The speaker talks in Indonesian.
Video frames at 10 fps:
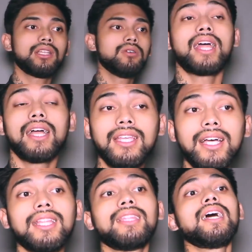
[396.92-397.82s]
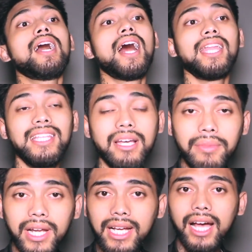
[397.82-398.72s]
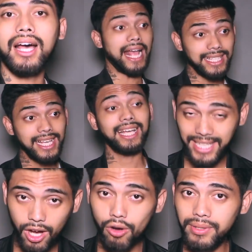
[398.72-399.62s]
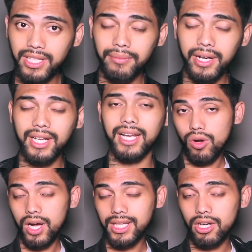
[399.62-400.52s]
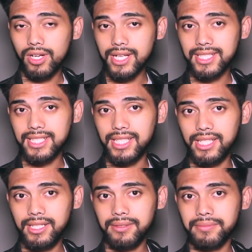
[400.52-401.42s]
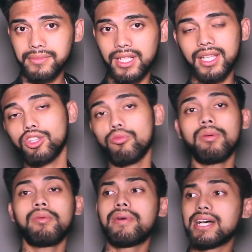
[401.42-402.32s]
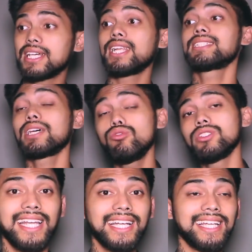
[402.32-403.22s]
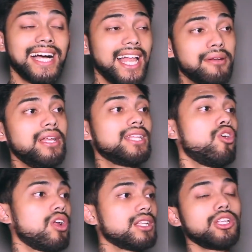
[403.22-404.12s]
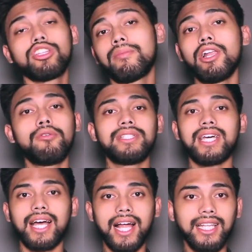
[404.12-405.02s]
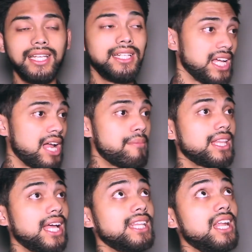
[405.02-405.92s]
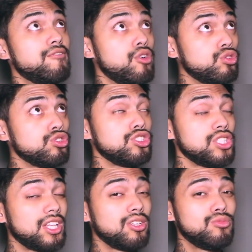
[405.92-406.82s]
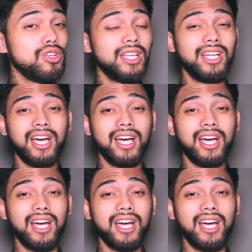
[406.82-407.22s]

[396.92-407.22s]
Atau tanya tentang harinya mereka. Tanya ya hobinya mereka. Gue akan terapkan di sini tentang topik pembahasan yang seru. Jadi ketika kalian melihat orang, terutama lawan bicara kalian dengan mata yang tidak fokus atau mulai